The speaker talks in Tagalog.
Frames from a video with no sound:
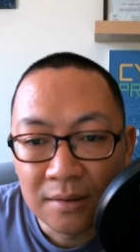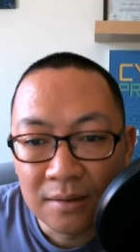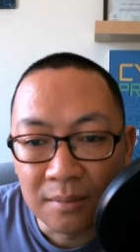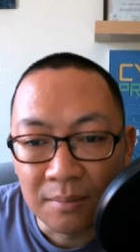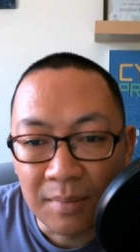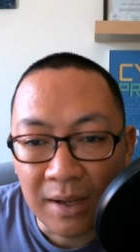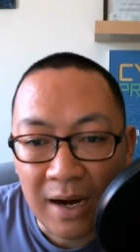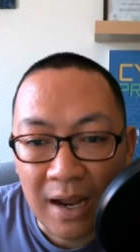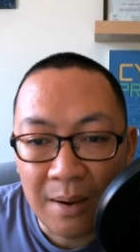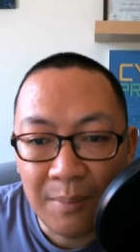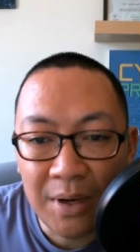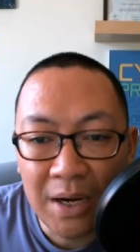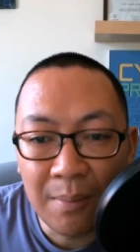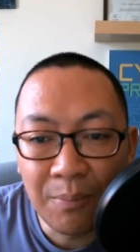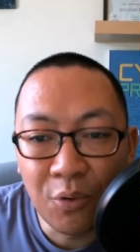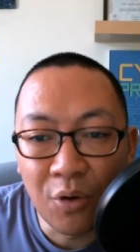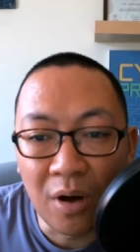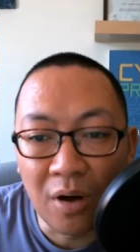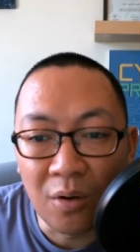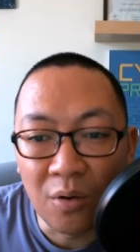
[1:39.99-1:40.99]
marami na
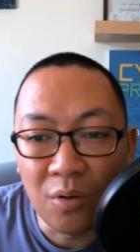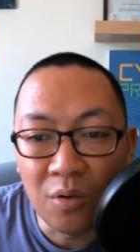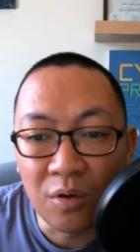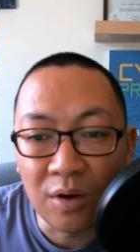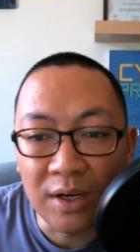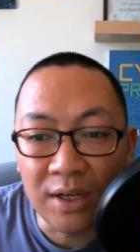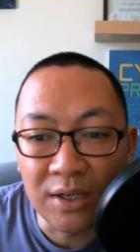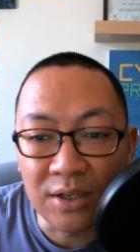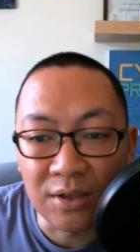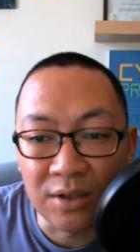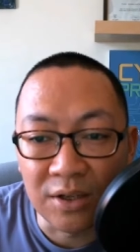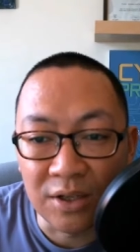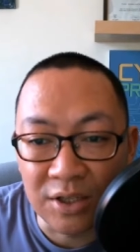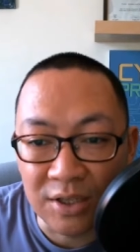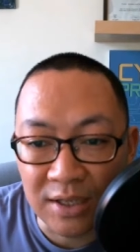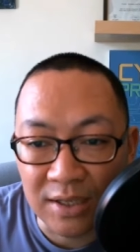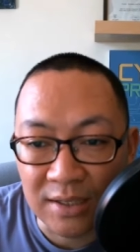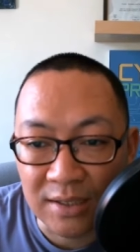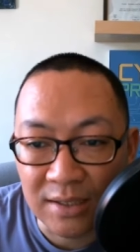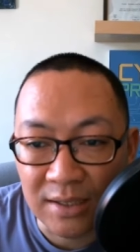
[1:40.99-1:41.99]
po akong
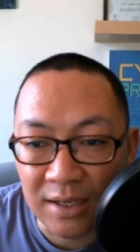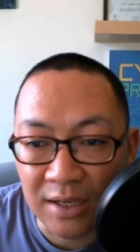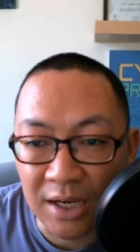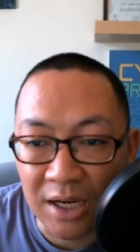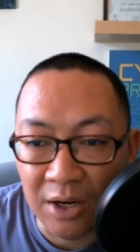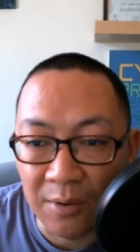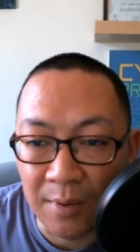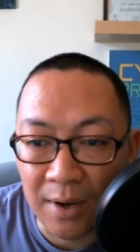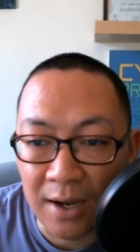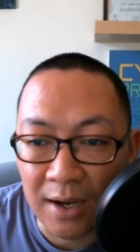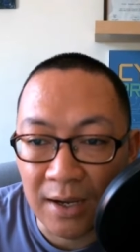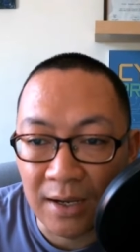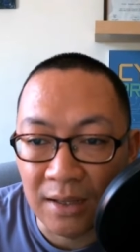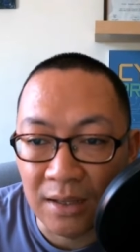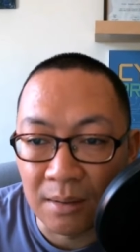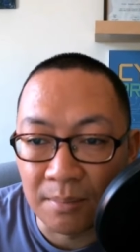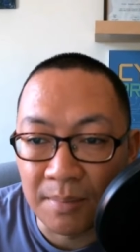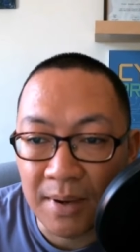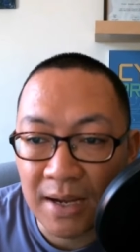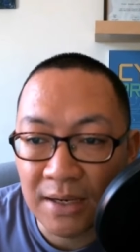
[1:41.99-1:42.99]
researches na ginawa
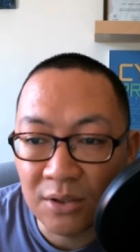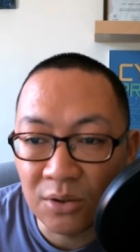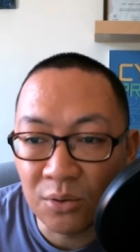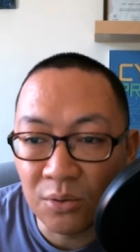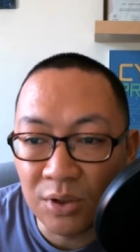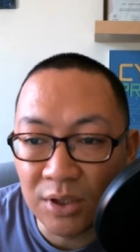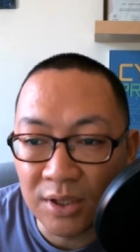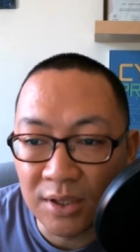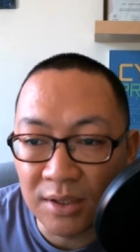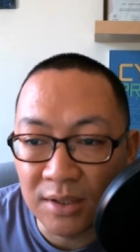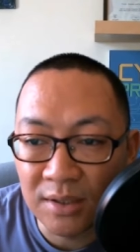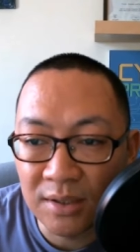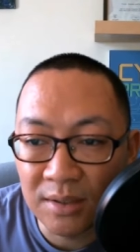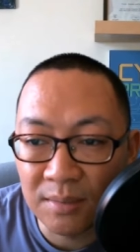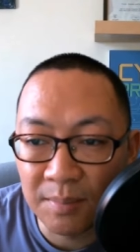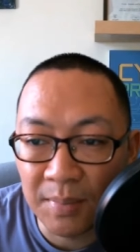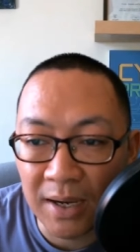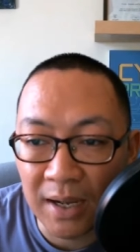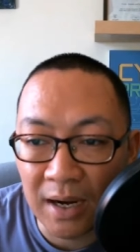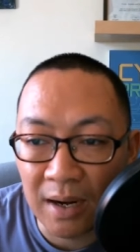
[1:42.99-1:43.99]
in the past two years
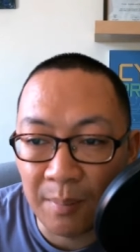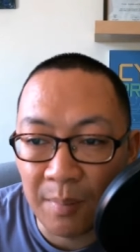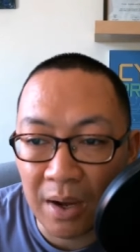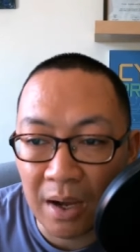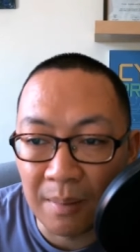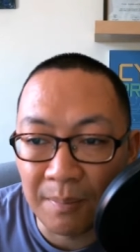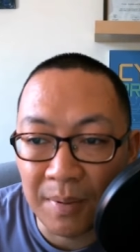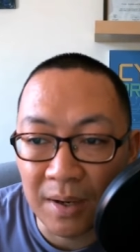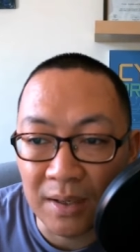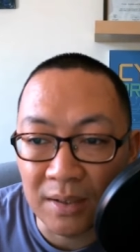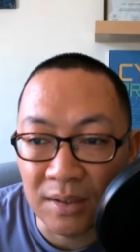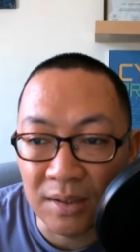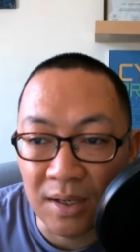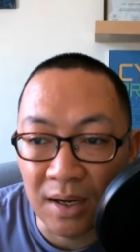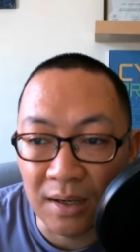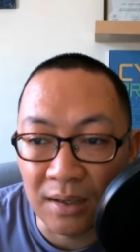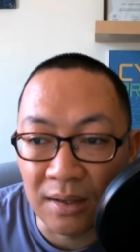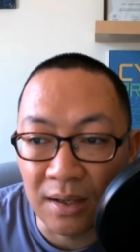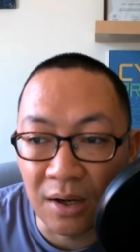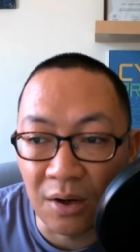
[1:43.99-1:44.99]
para
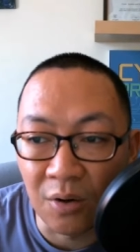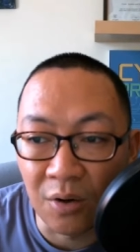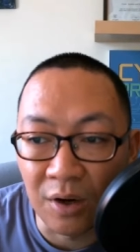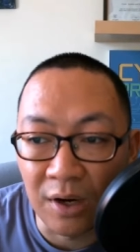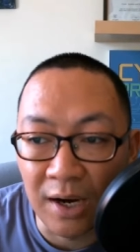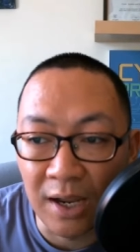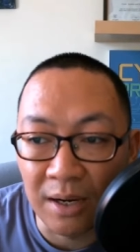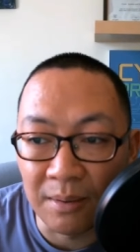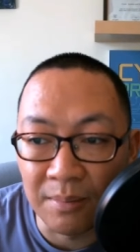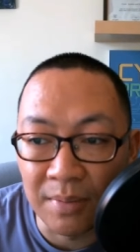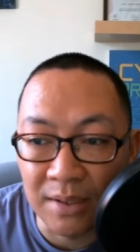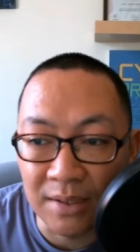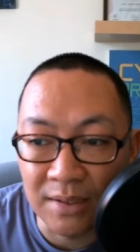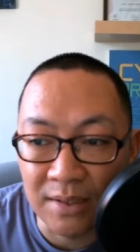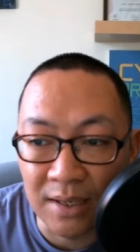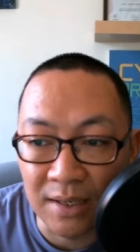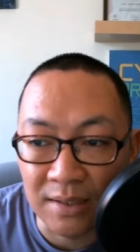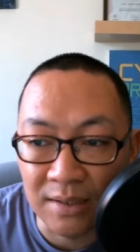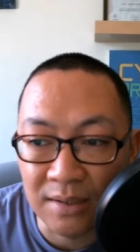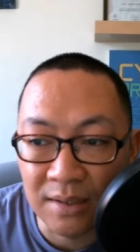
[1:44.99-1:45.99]
makapag-start ng online
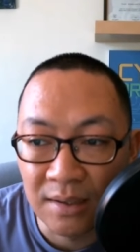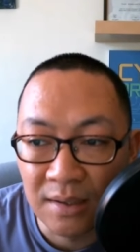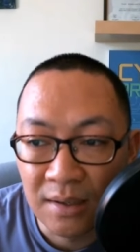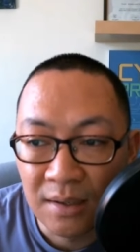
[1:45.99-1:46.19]
business.